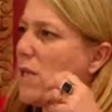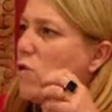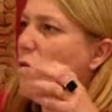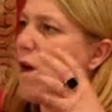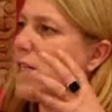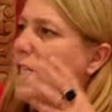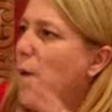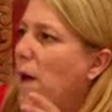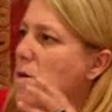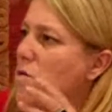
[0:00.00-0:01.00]
ces deux mois
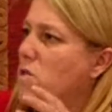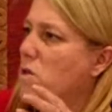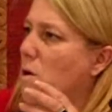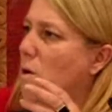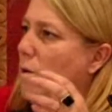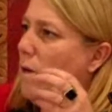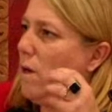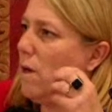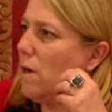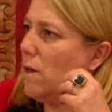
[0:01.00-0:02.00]
d'expérience euh,
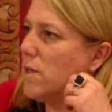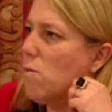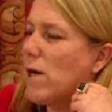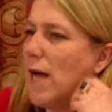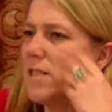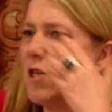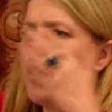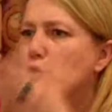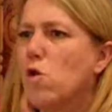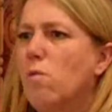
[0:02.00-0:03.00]
démocratique
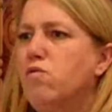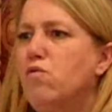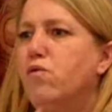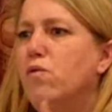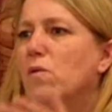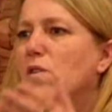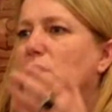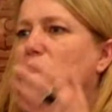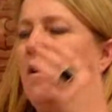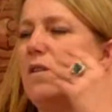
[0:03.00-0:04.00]
jusqu'au bout
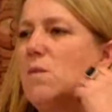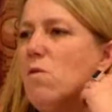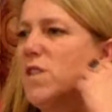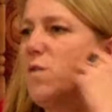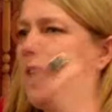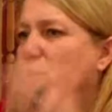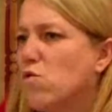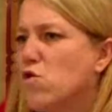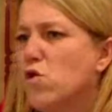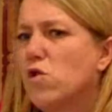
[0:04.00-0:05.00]

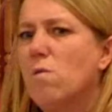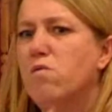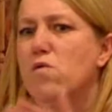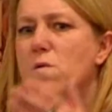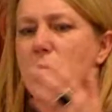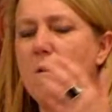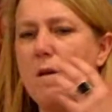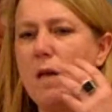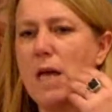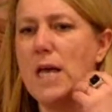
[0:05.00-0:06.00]
d'émancipation jusqu'au bout
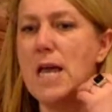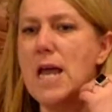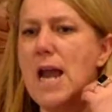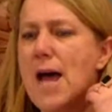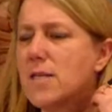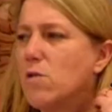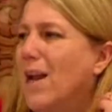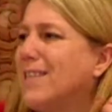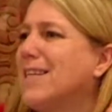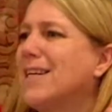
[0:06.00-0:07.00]
et hélas de
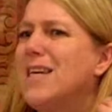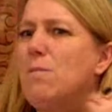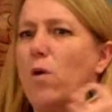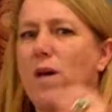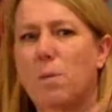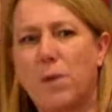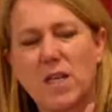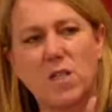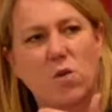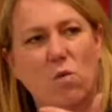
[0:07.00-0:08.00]
la terrible
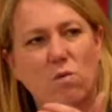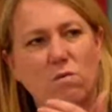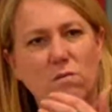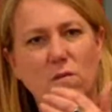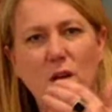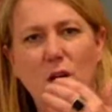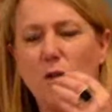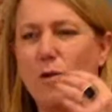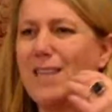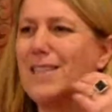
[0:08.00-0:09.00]
répression
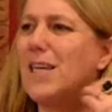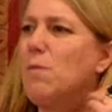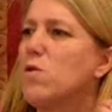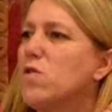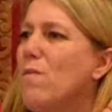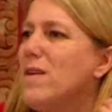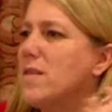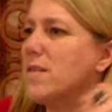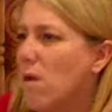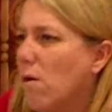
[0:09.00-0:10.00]
de la terrible semaine
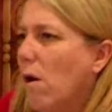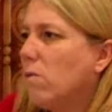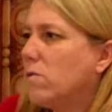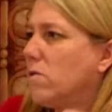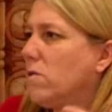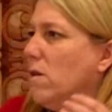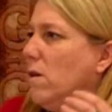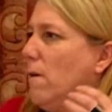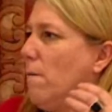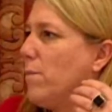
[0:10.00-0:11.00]
sanglante
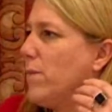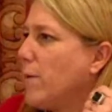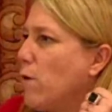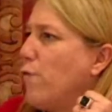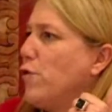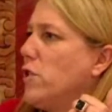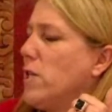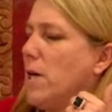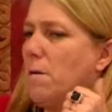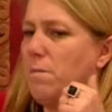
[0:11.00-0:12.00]
d'adolphe
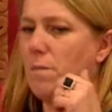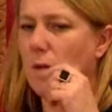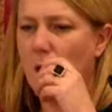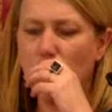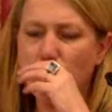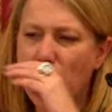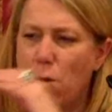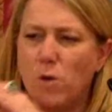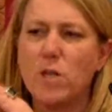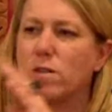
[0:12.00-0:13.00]
thiers
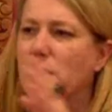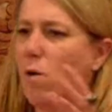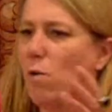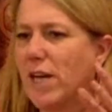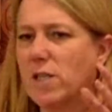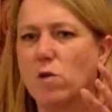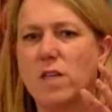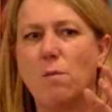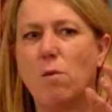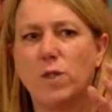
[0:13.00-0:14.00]
évidemment on est dans un contexte
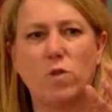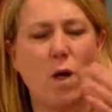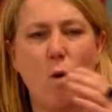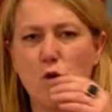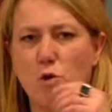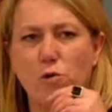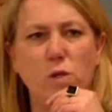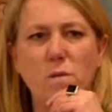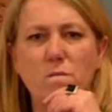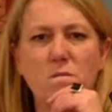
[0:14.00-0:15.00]
totalement différent aujourd'hui